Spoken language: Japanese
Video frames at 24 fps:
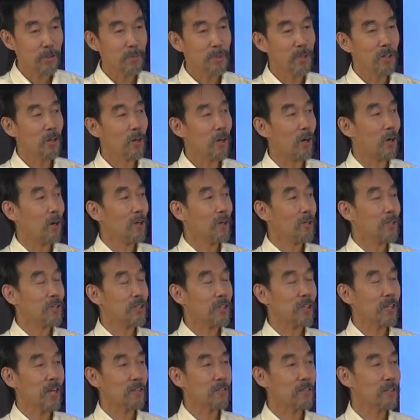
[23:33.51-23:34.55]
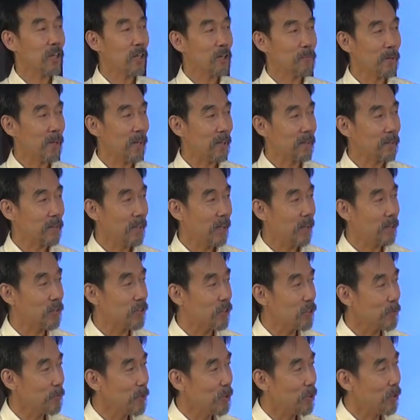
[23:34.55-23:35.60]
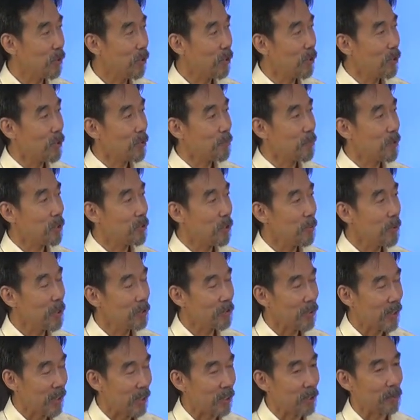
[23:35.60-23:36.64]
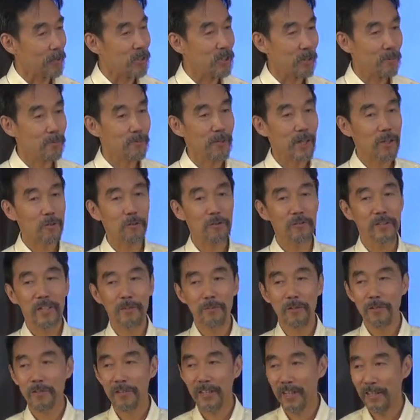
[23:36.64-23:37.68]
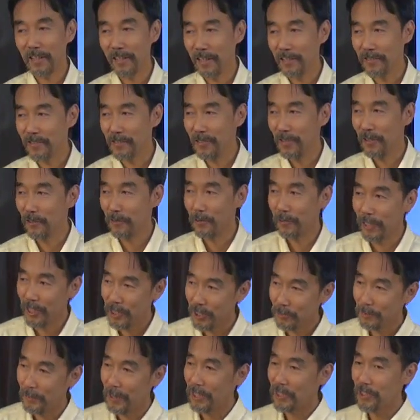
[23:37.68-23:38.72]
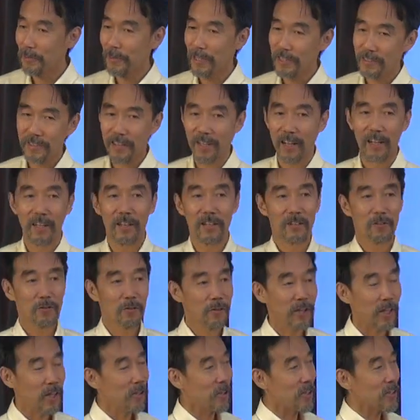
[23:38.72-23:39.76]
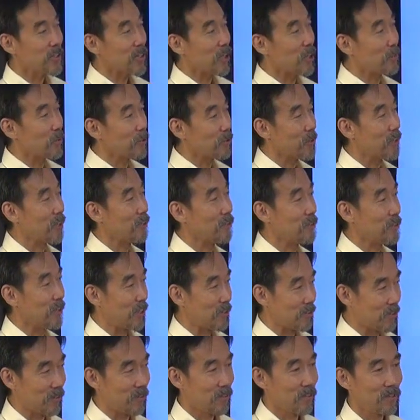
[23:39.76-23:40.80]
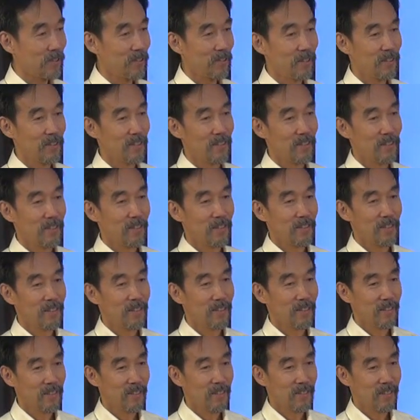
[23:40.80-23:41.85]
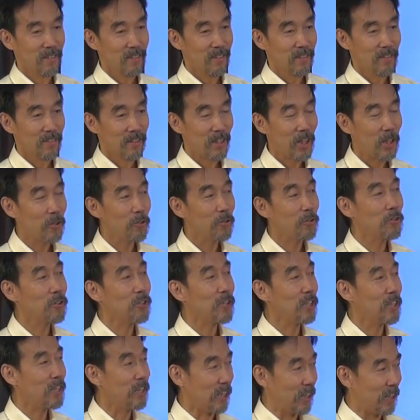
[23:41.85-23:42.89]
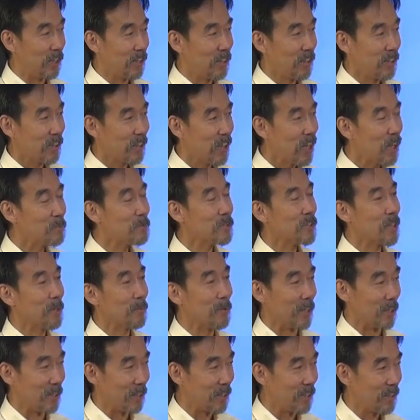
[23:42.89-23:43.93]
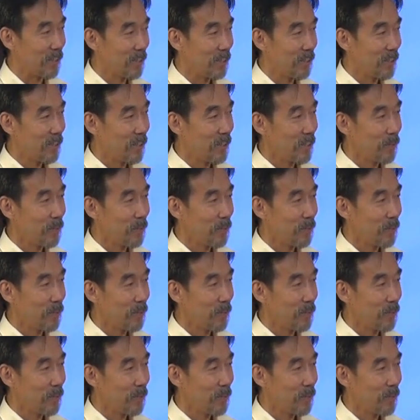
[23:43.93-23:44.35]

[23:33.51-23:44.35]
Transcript: 罪の自覚が生まれて罪を認めるなら自分はこんなものなんですこんな失敗しましたこんな弱さを持ってるんですっていうふうに神様に